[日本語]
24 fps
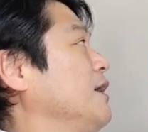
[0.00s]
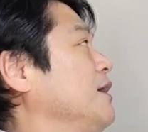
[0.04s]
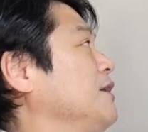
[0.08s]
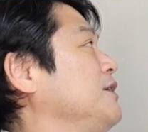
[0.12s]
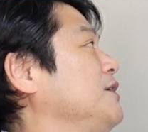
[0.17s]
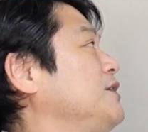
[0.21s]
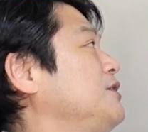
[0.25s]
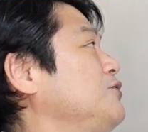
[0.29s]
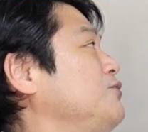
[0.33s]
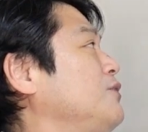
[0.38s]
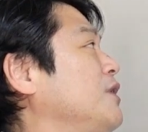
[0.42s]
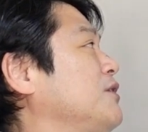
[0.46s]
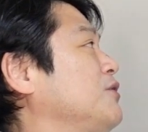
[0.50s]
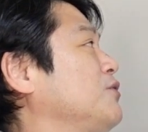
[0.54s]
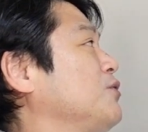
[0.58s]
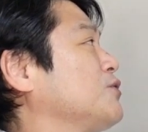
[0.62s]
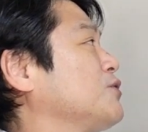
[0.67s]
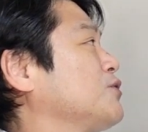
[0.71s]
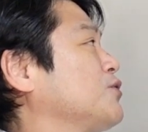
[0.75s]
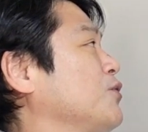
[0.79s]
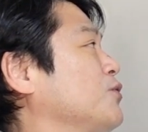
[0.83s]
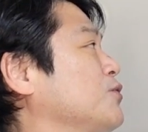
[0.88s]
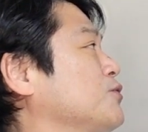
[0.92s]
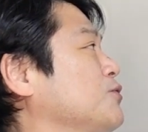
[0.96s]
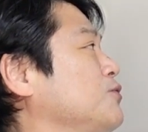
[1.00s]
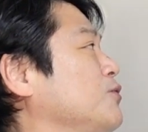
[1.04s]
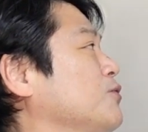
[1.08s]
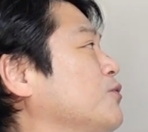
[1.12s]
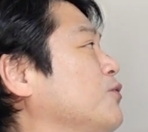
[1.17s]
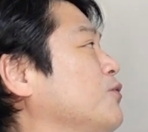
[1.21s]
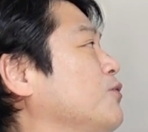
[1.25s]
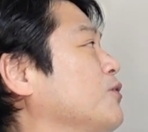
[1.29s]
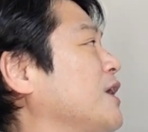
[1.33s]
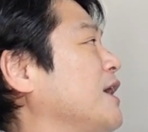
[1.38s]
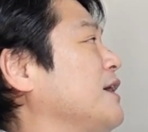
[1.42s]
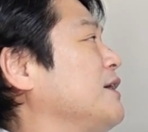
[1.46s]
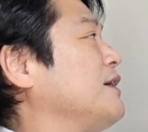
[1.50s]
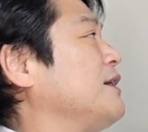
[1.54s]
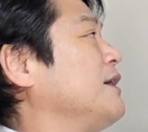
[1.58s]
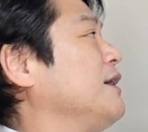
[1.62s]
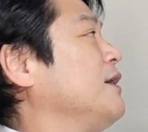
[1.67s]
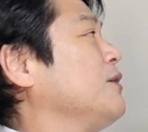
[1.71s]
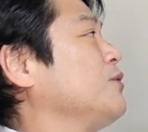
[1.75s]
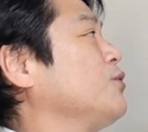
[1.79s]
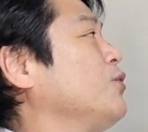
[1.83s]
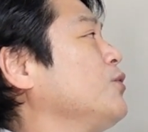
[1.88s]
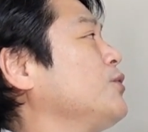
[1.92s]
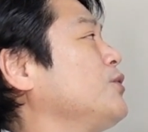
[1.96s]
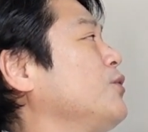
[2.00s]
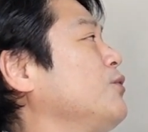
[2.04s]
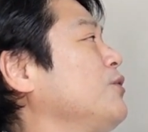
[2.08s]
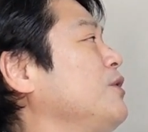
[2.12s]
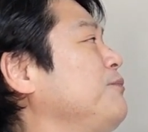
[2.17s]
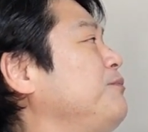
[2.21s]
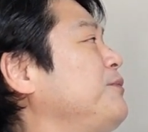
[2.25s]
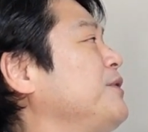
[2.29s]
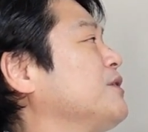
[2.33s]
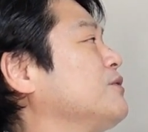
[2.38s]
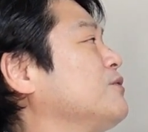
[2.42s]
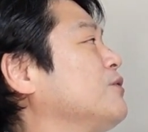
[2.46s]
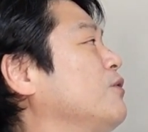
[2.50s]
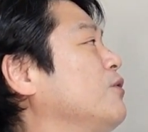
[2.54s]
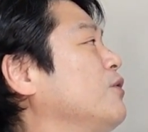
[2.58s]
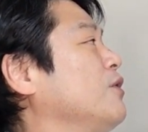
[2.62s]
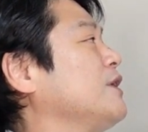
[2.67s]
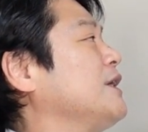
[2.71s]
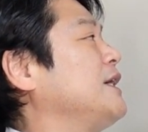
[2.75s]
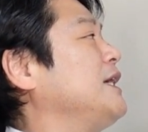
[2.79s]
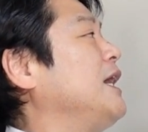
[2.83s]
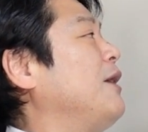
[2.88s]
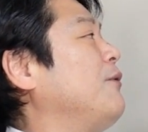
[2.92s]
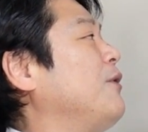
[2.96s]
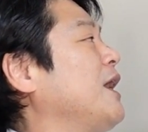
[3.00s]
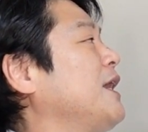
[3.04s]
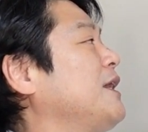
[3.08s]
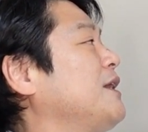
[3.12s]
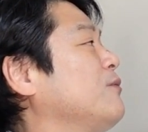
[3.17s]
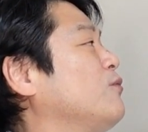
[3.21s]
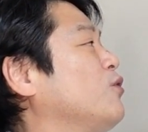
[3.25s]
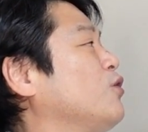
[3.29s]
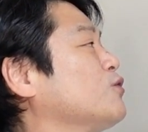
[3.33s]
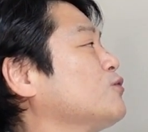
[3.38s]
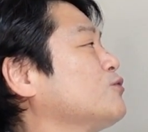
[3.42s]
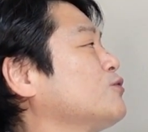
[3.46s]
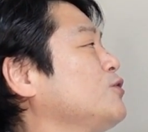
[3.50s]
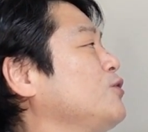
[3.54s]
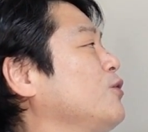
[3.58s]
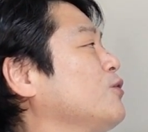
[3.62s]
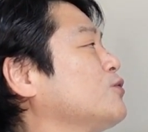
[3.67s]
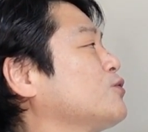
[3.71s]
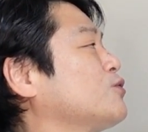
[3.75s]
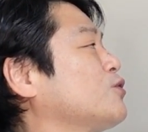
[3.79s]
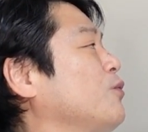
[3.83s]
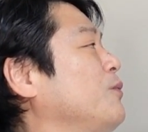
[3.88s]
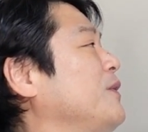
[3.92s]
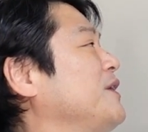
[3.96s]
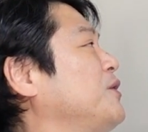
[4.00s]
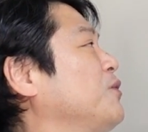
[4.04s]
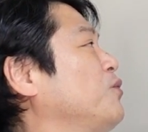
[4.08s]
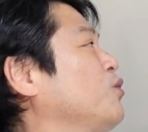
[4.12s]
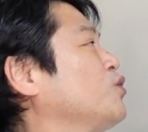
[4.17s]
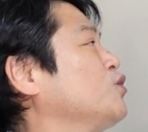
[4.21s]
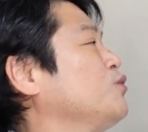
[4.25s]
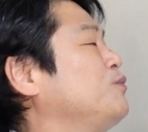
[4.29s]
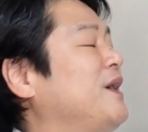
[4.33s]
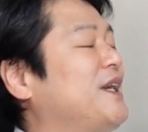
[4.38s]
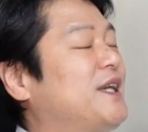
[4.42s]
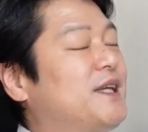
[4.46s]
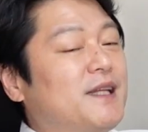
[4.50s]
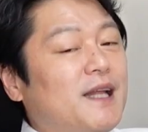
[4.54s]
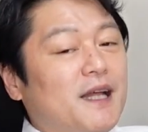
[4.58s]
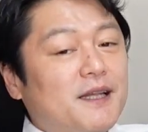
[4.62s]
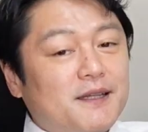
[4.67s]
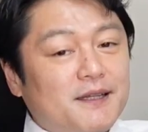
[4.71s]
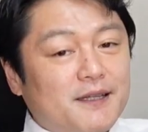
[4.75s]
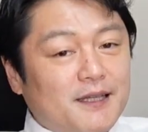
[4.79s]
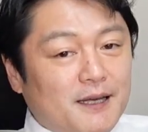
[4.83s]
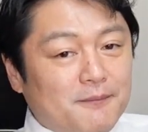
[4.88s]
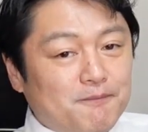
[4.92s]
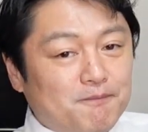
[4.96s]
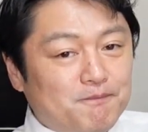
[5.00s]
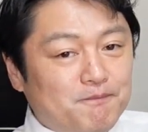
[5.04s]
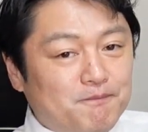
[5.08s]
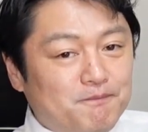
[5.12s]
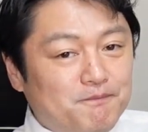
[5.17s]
西浦博教授の公開、東京オリンピックを嫌われても強く止めておくべきだった。